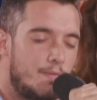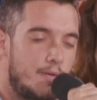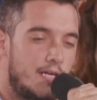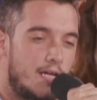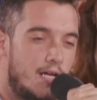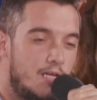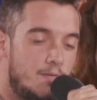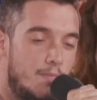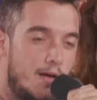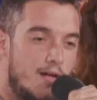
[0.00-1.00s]
mi
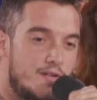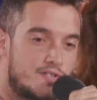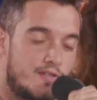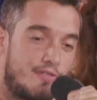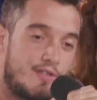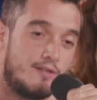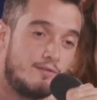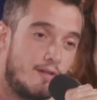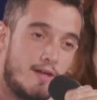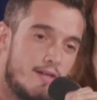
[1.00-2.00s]
alma se
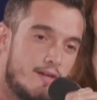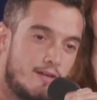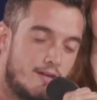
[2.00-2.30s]
enciende.